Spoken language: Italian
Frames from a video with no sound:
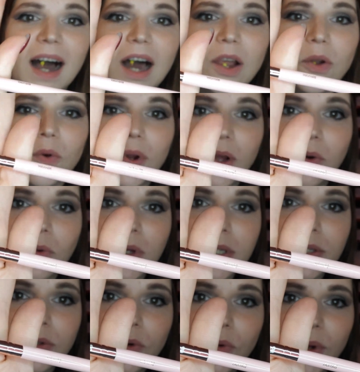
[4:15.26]
Allora,
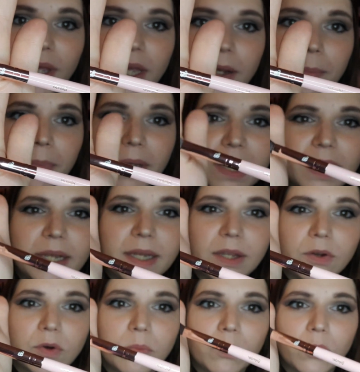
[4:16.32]
questo qui è il
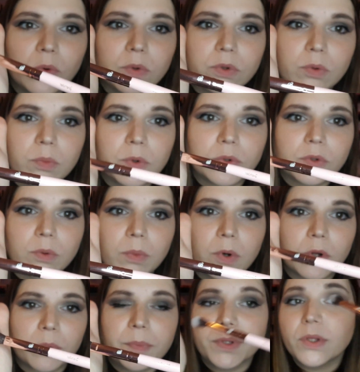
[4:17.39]
pennellino molto molto
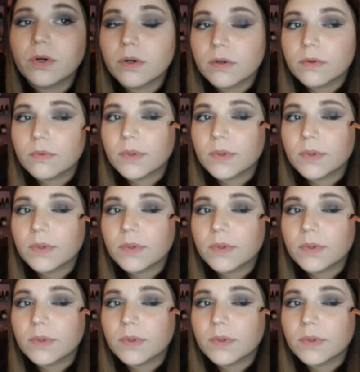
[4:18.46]
morbido,